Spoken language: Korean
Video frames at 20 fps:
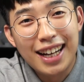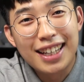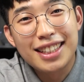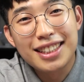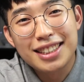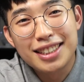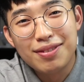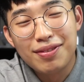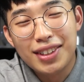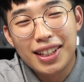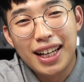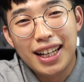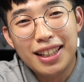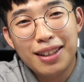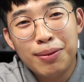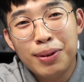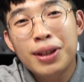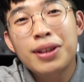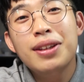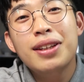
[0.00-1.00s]
갖겠습니다.
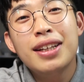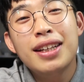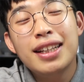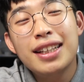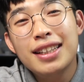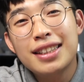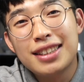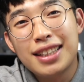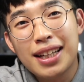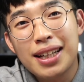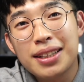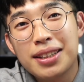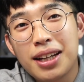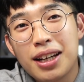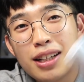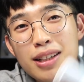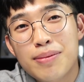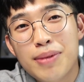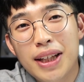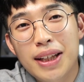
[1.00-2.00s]
아니면 제가
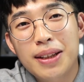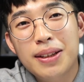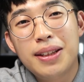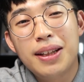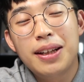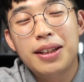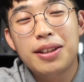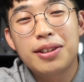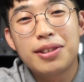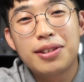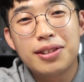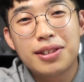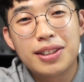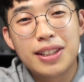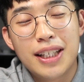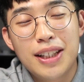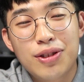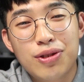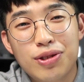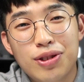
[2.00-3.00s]
다음에
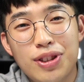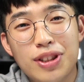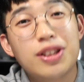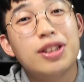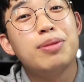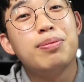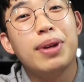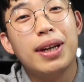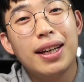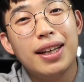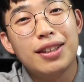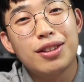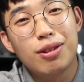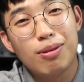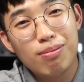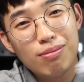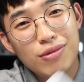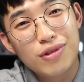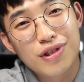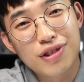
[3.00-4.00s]
인테리어를 해줄 집에
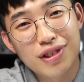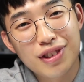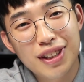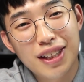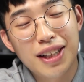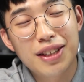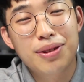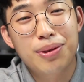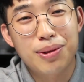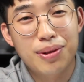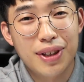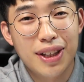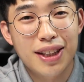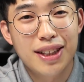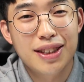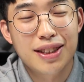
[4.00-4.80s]
선물을 하도록